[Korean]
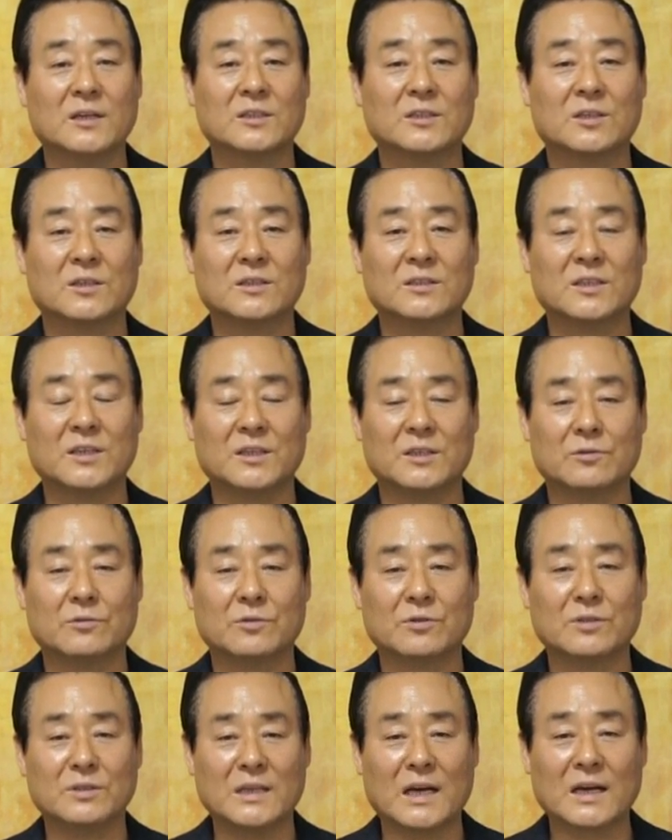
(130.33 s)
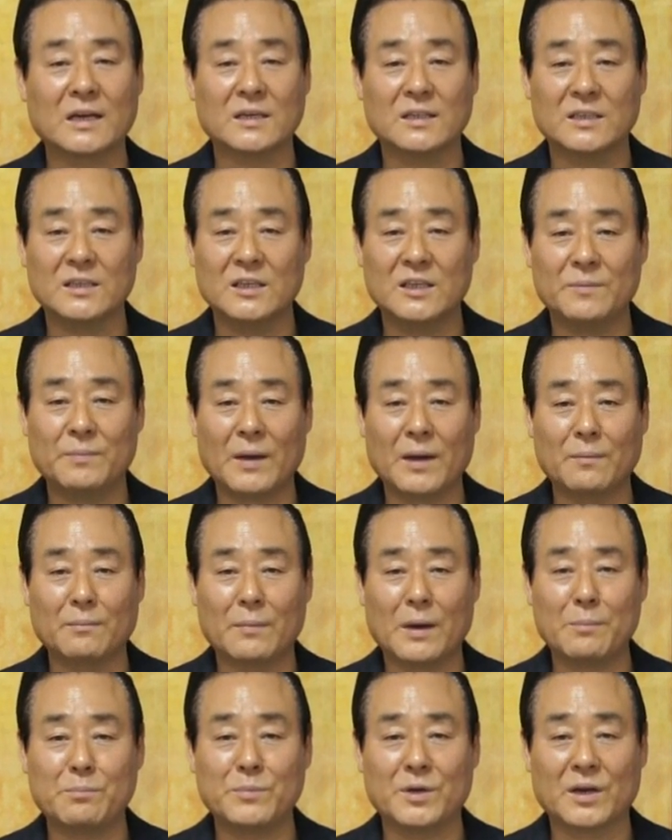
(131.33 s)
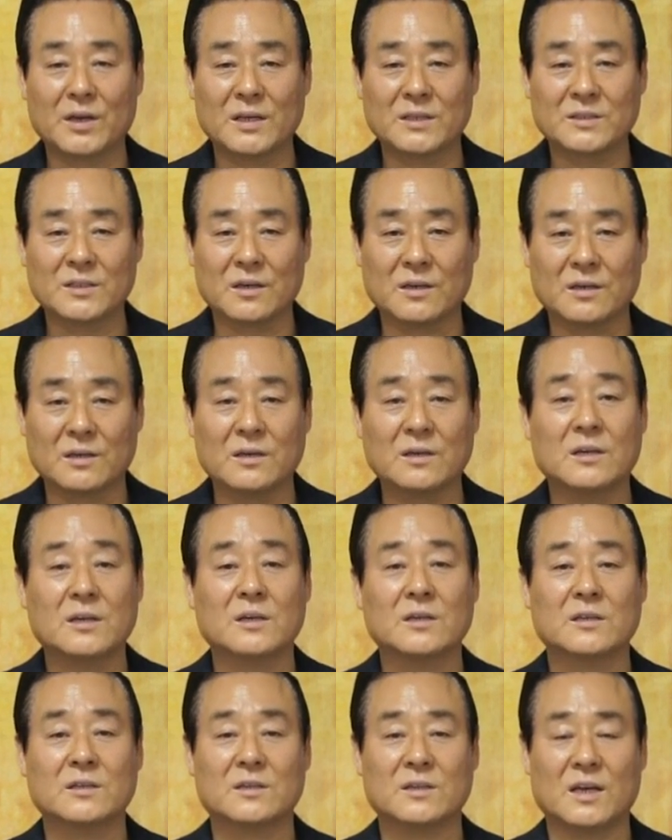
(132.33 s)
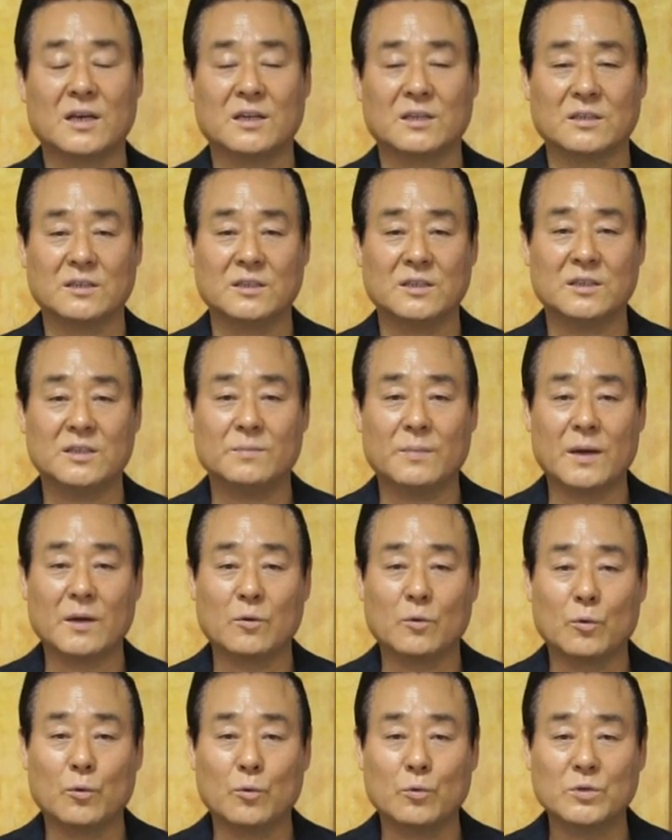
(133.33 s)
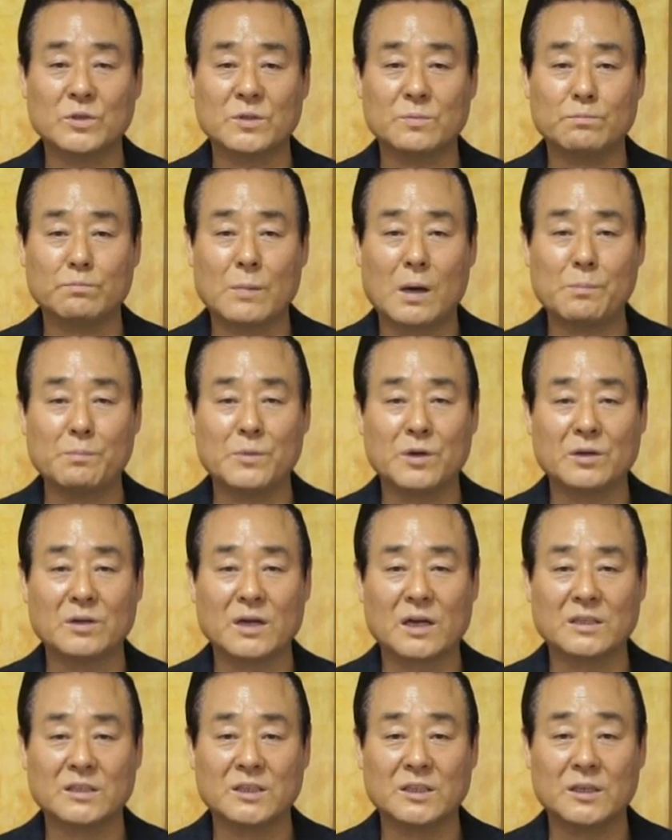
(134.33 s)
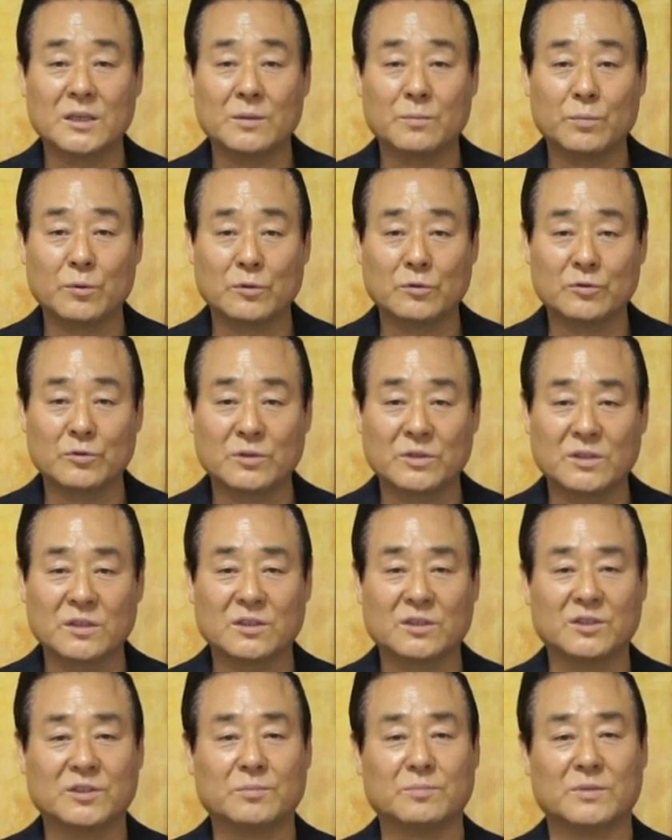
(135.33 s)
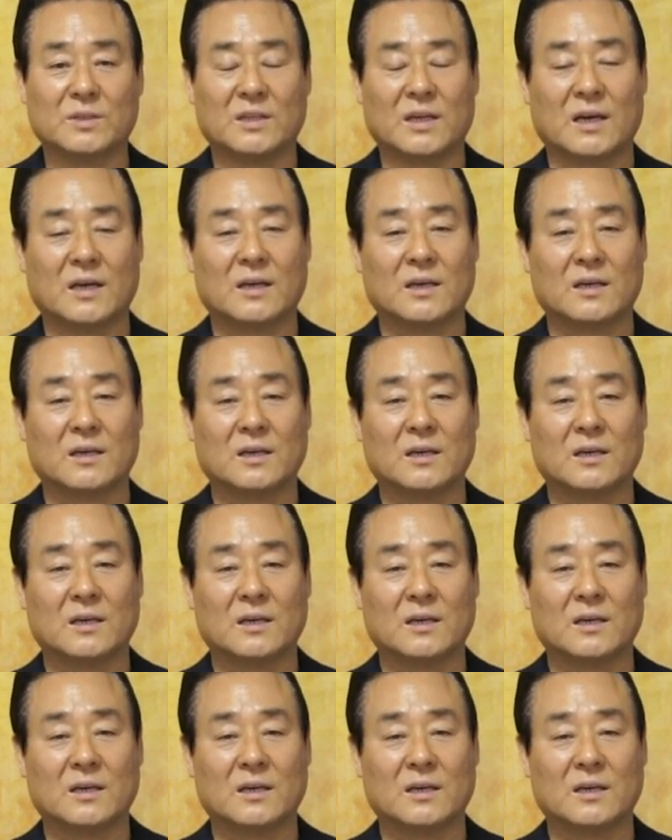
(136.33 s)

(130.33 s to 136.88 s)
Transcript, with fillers: 전체 인구는 약 200만 명에서 크게는 250만 명까지 볼 수 있을 것입니다.